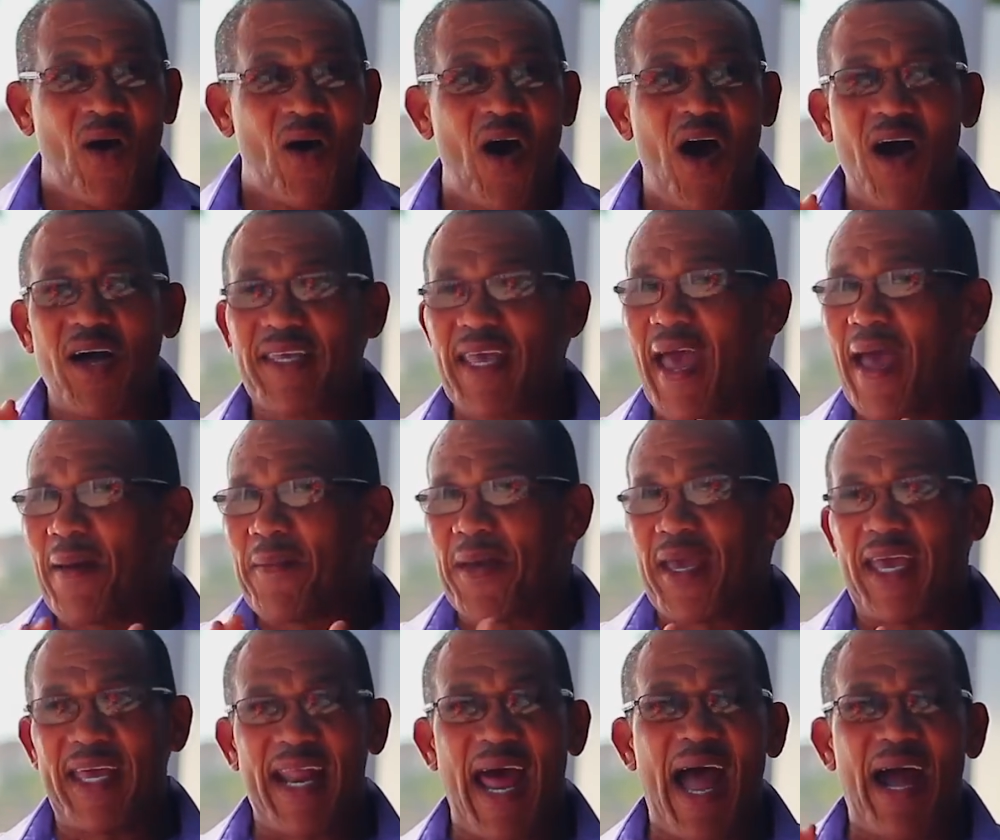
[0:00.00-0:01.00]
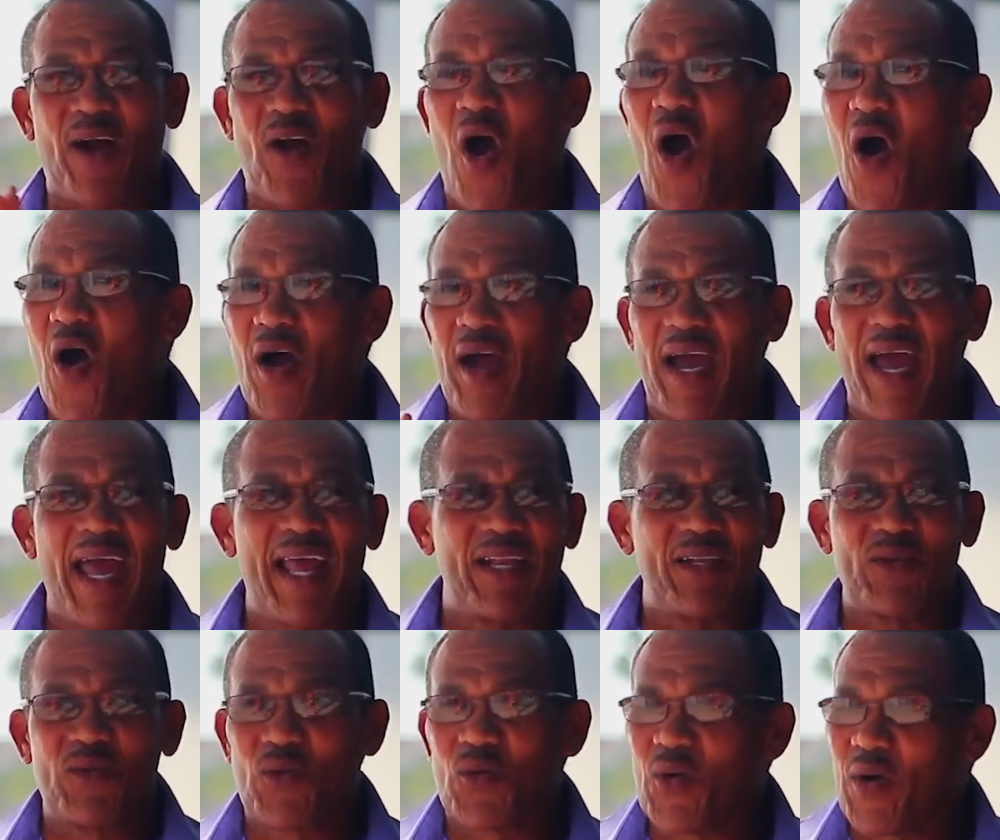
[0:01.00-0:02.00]
Oye, mira con
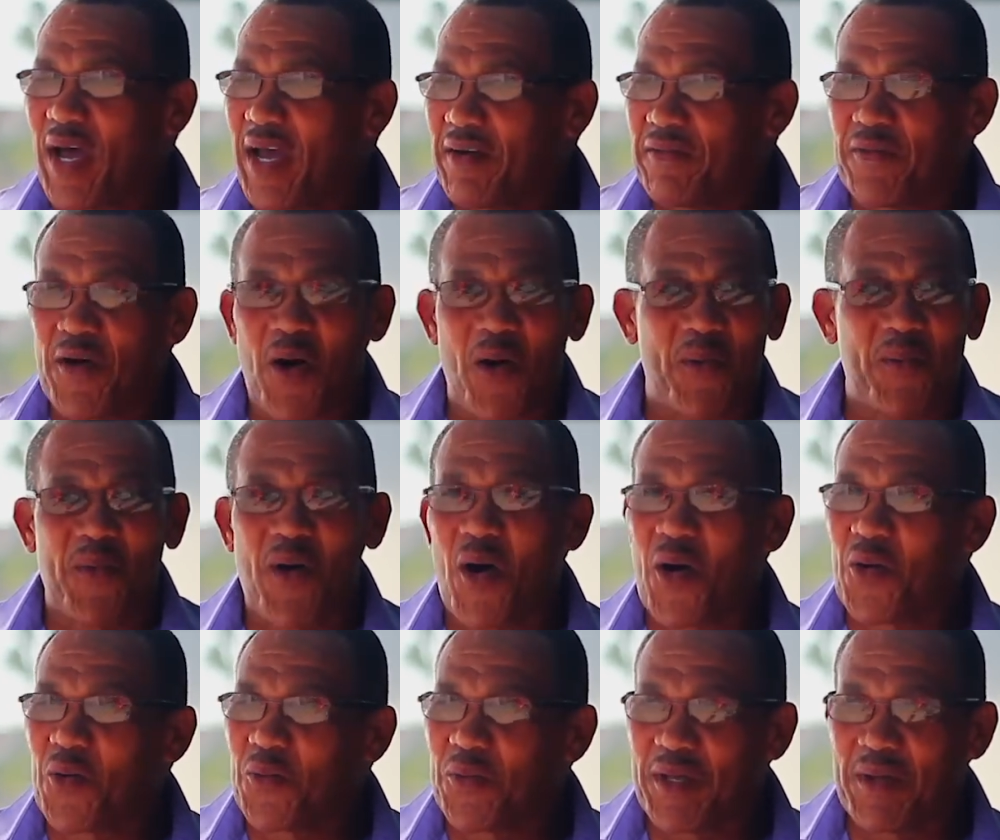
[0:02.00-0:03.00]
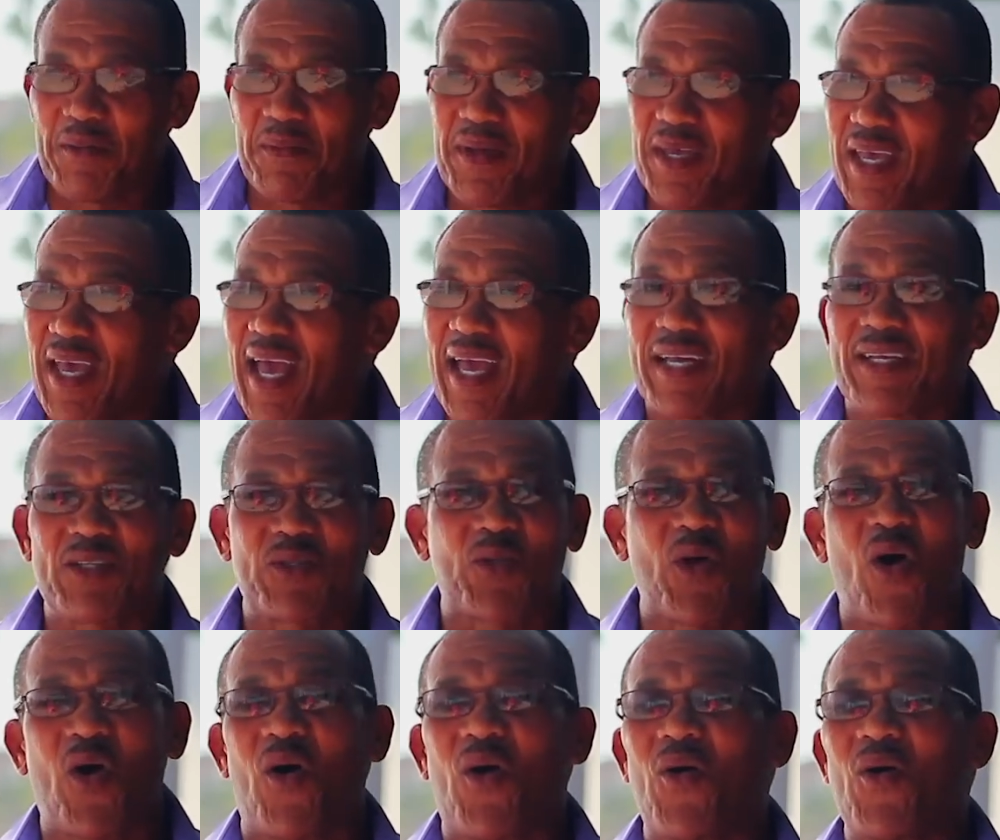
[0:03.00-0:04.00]
el nuevo
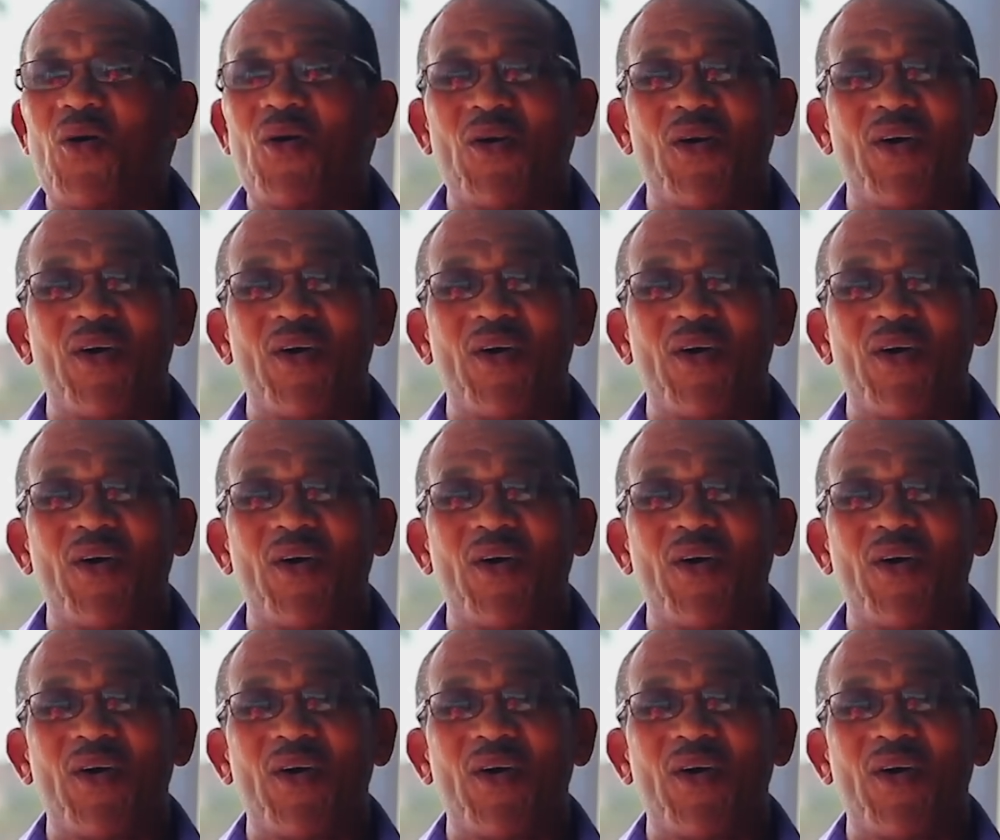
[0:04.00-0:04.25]
movimiento,